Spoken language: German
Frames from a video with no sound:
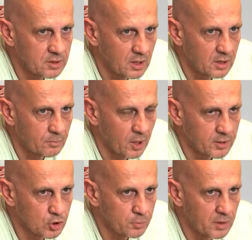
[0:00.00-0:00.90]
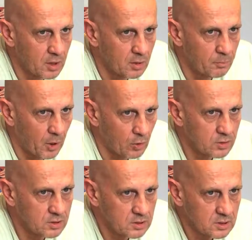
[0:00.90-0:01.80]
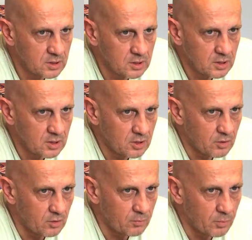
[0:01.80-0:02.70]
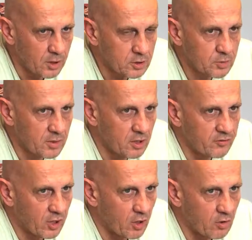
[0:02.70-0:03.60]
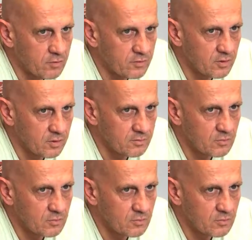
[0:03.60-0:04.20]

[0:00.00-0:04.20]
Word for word: der Plattenspieler baut und Plattenspieler verkauft. Ne?